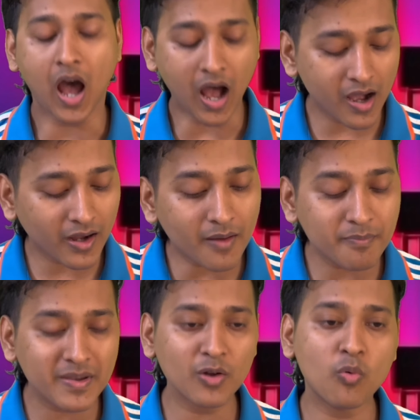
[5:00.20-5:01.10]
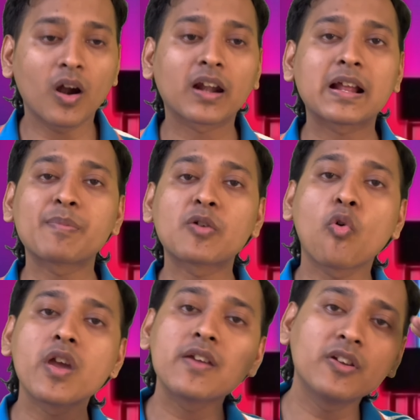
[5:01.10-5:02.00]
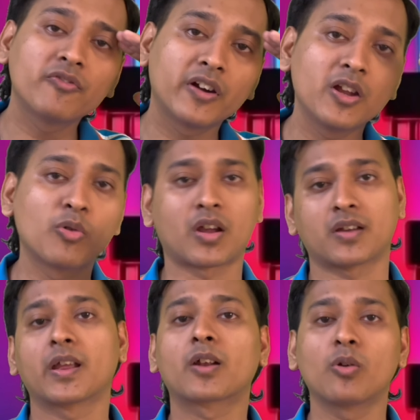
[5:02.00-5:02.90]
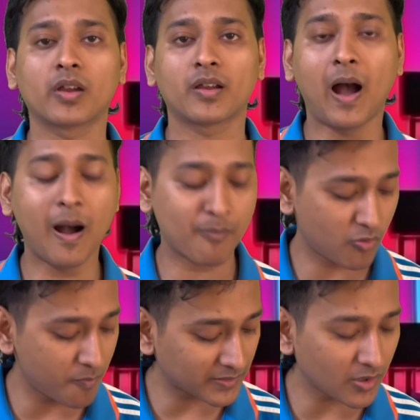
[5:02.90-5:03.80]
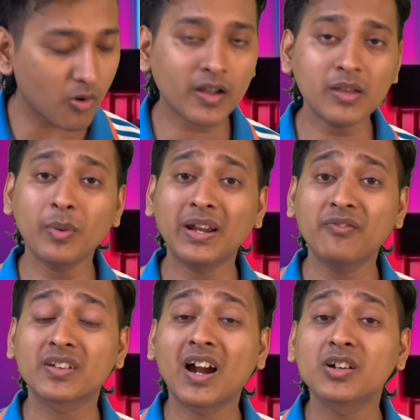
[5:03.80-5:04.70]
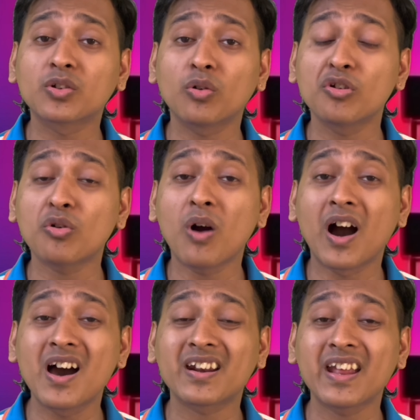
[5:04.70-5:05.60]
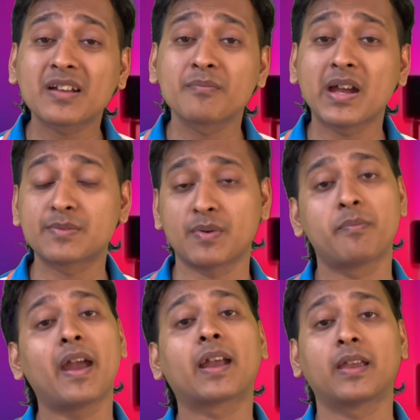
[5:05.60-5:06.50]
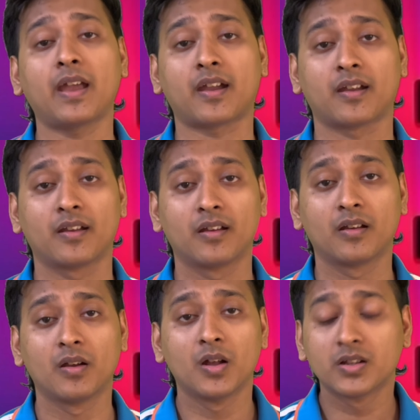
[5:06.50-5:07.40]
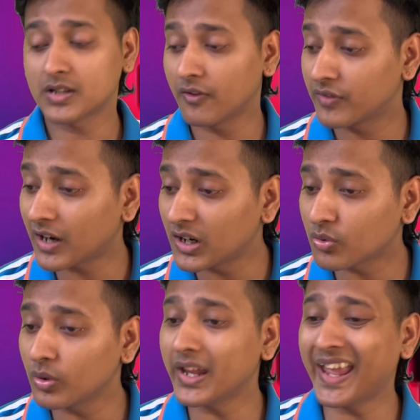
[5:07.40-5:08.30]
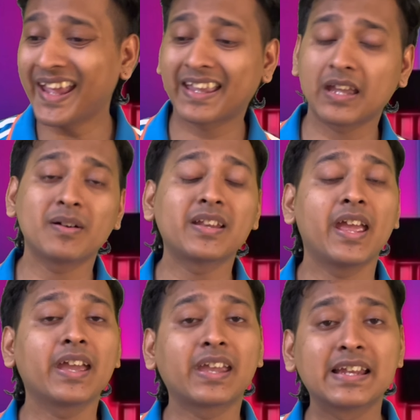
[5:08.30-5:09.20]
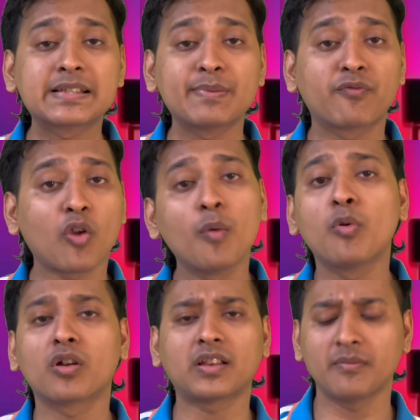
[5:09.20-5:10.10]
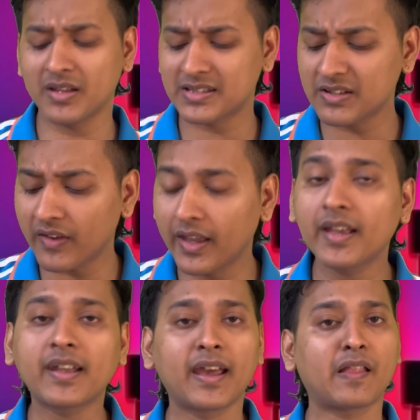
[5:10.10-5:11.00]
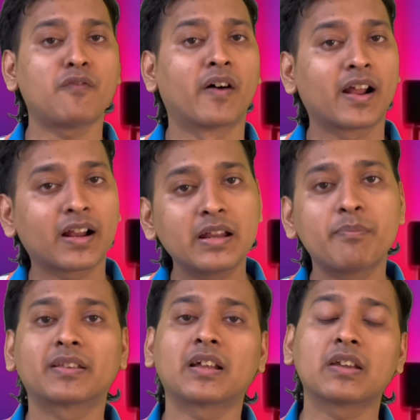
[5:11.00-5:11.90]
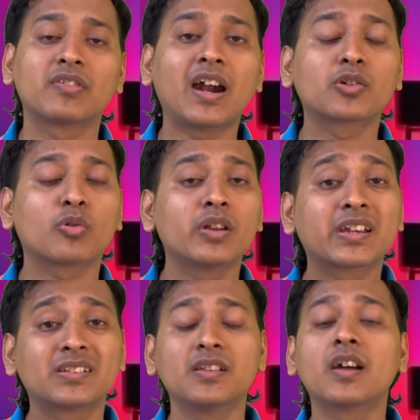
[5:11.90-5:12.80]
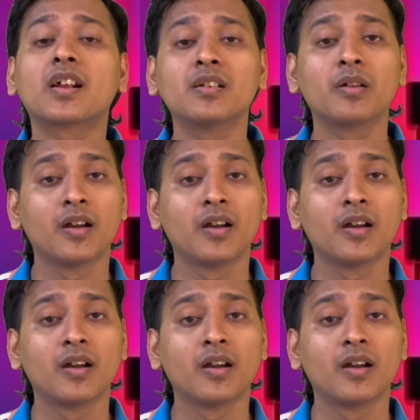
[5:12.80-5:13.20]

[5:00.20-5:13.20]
अगर आप मेरे वर्ल्ड कप में कोई भी वीडियो उठाकर देख लोगे आपको पता होगा कि मैंने विराट कोहली को हर एक मैच पे बैक किया है जब विराट कोहली एक के बाद एक इनिंग्स पे फ्लॉप हो रहा था मैं सिर्फ यही कह रहा था फर्क नहीं पड़ता कि विराट कोहली कितना रन